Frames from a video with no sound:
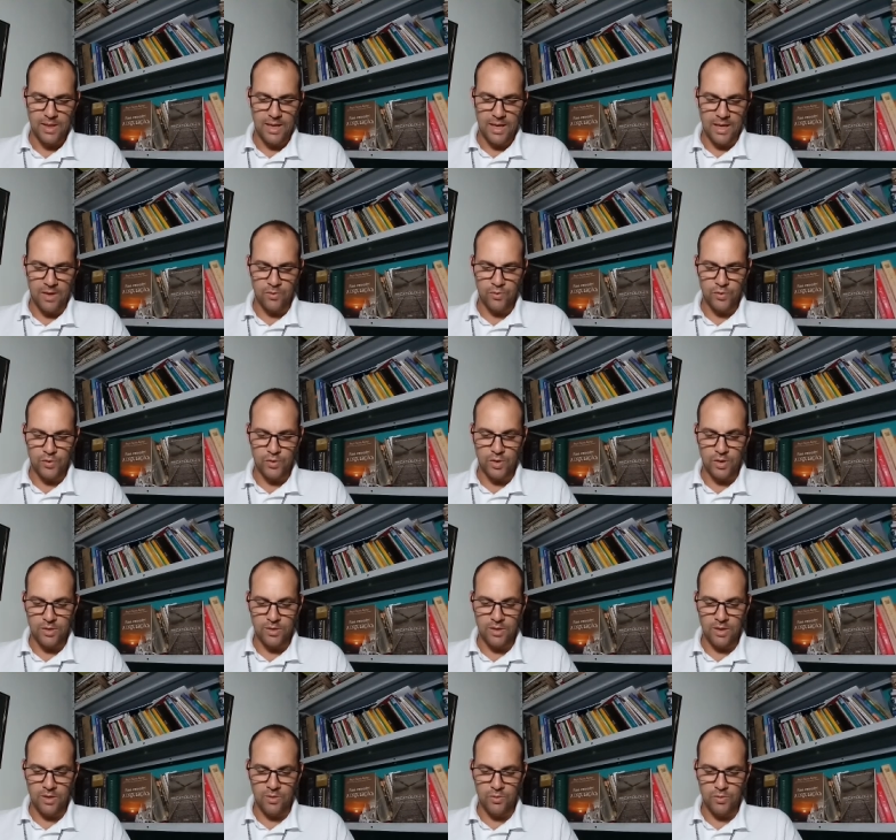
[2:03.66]
Há um só
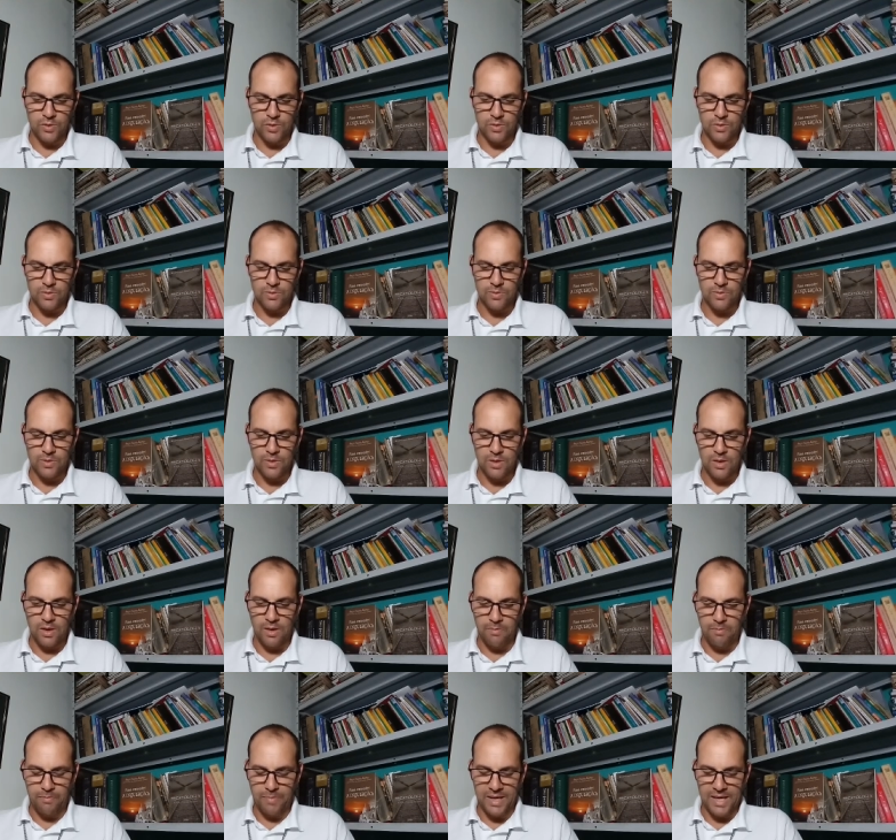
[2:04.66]
Deus
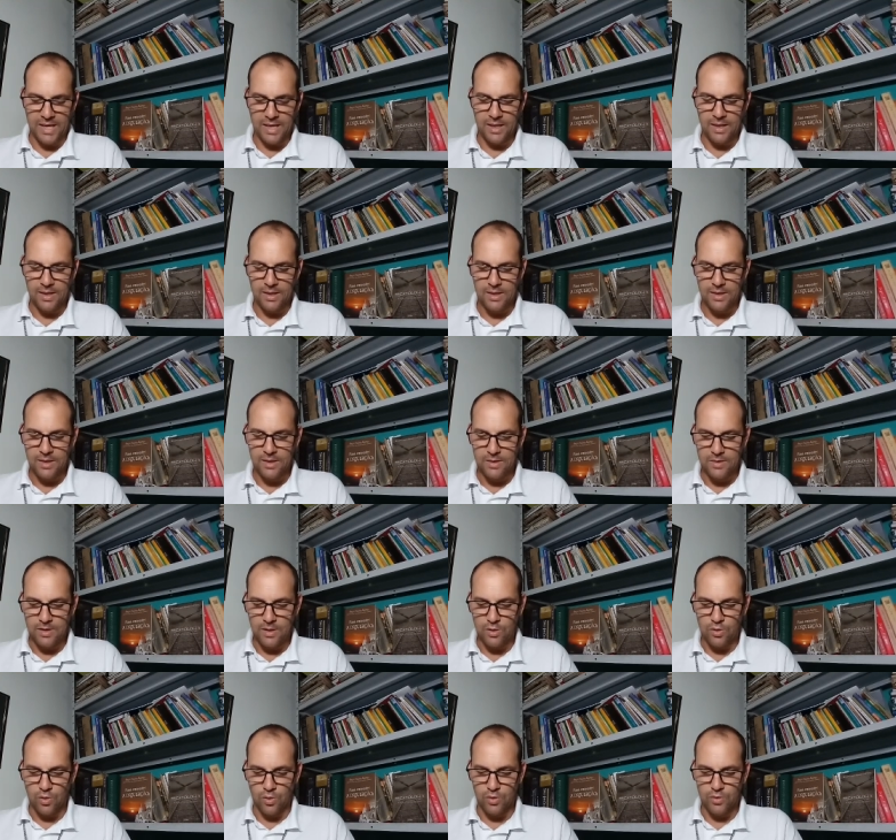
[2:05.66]
e Pai
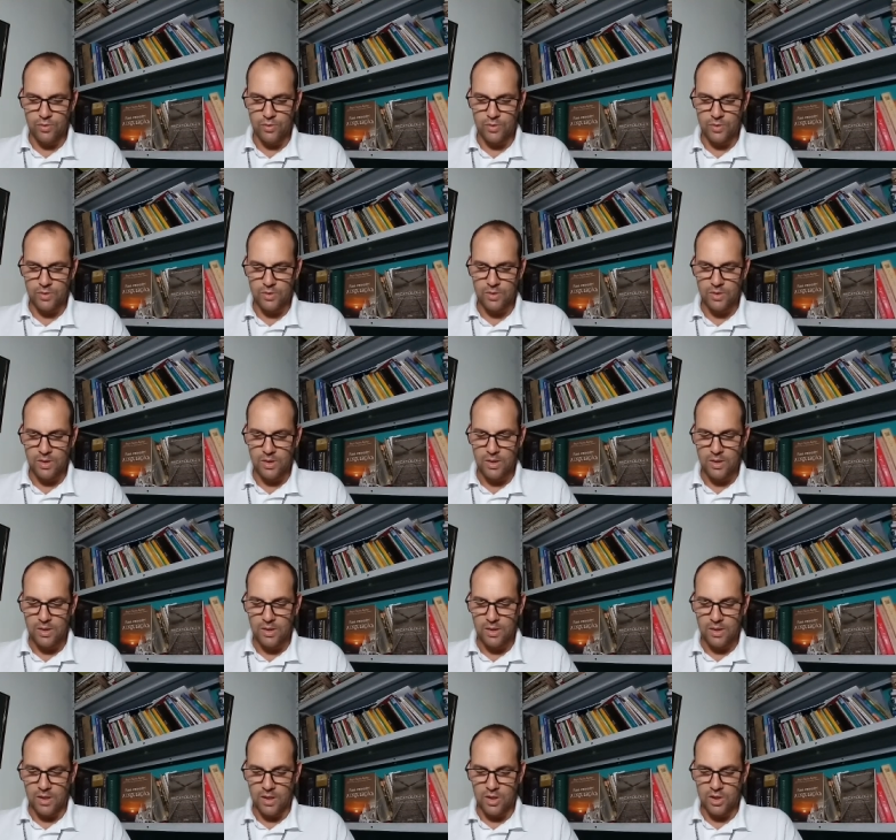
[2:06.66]
de todos,
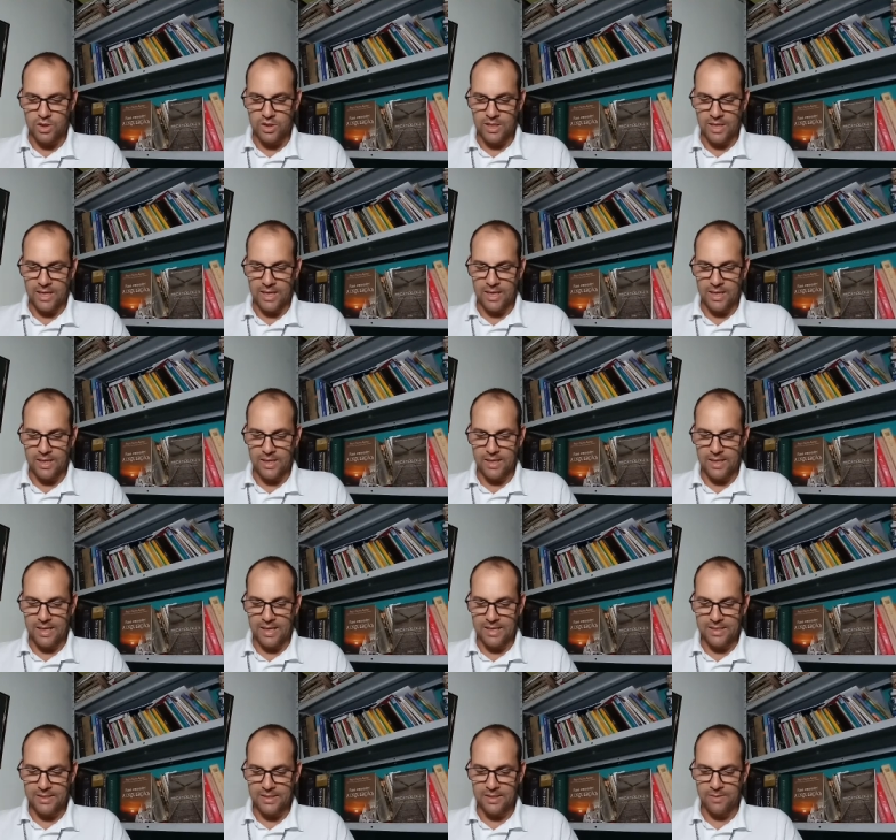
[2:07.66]
que está
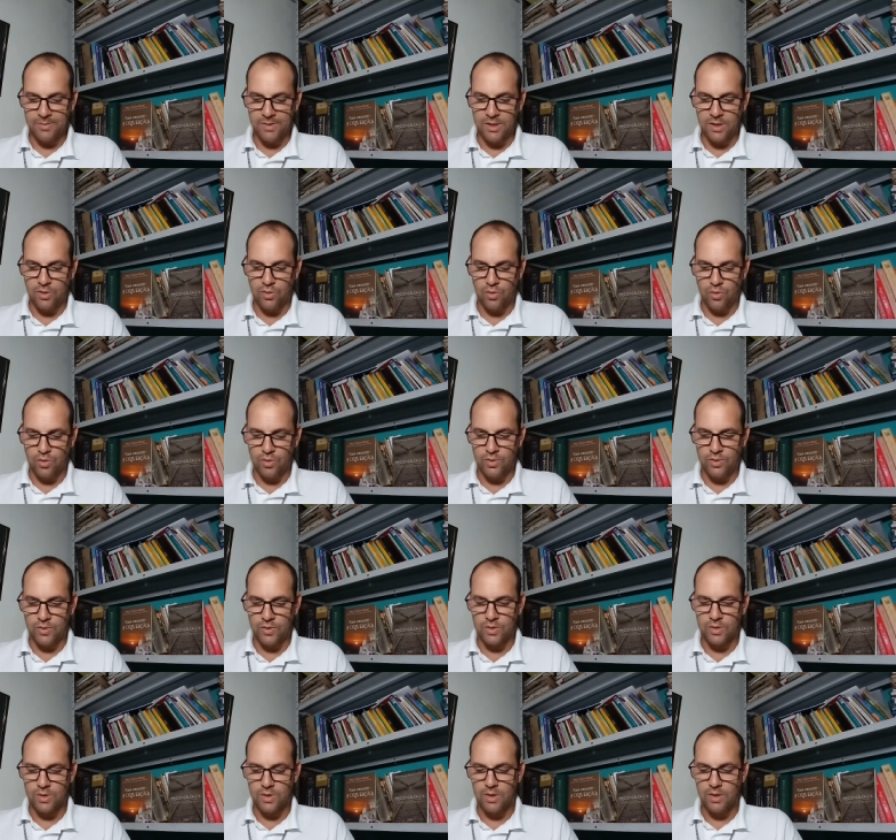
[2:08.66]
acima de
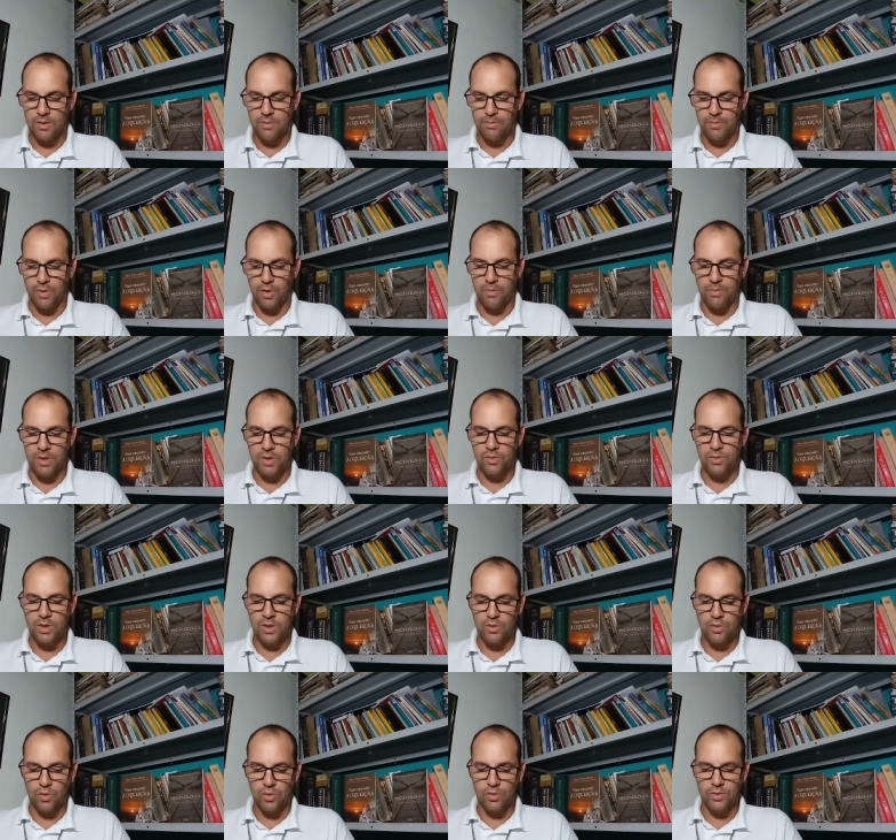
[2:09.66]
todos, por meio de
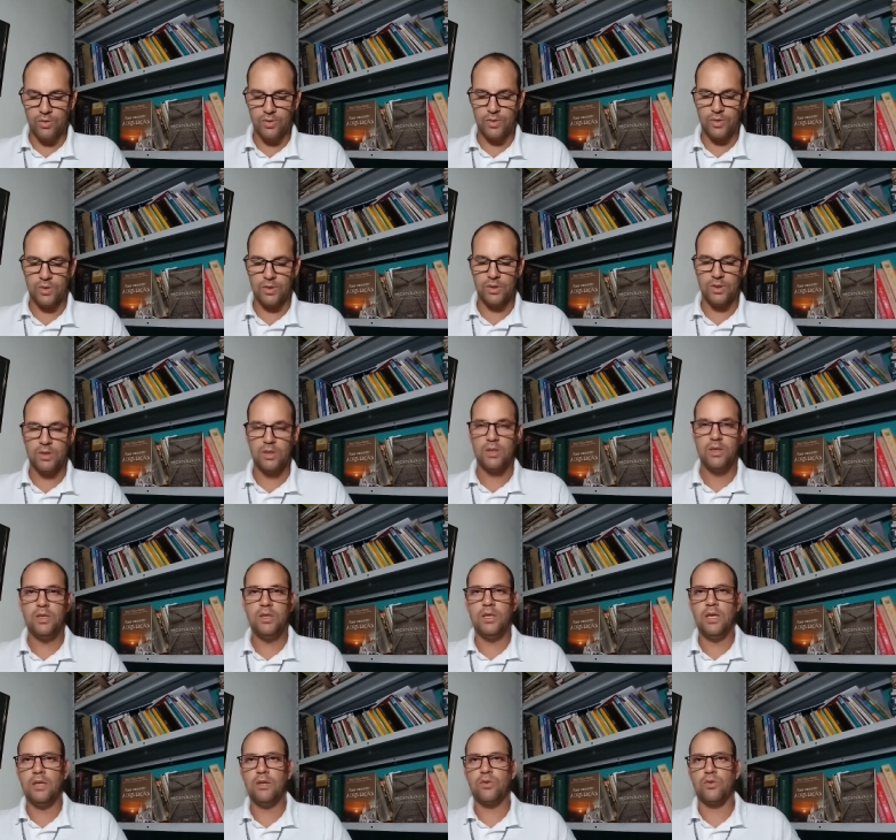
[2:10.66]
todos
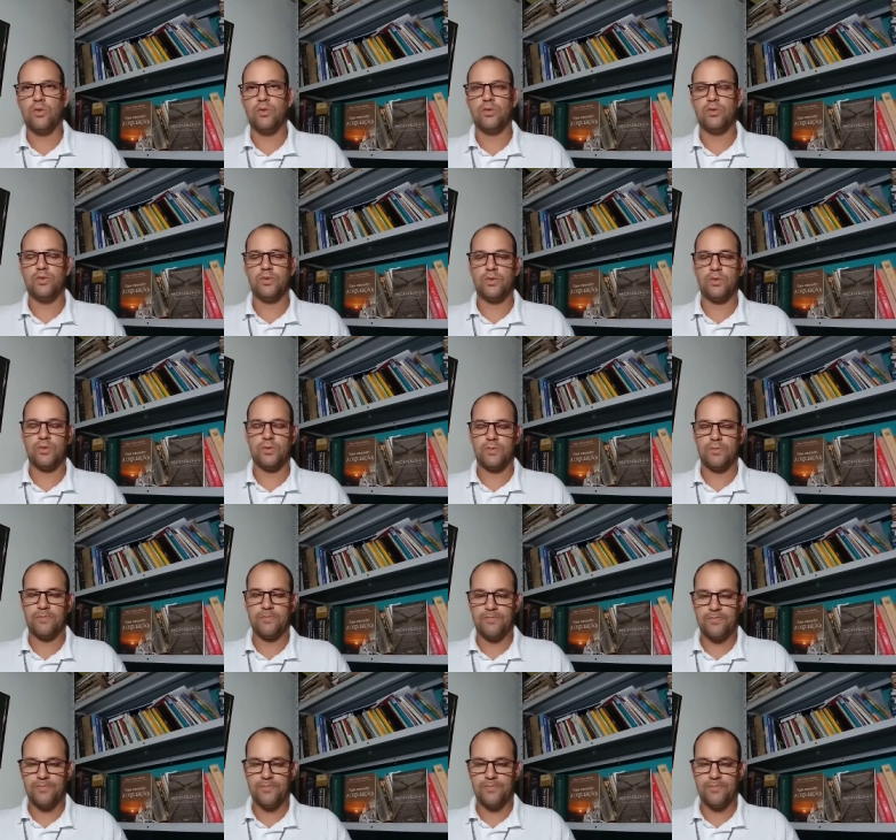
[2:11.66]
e em todos.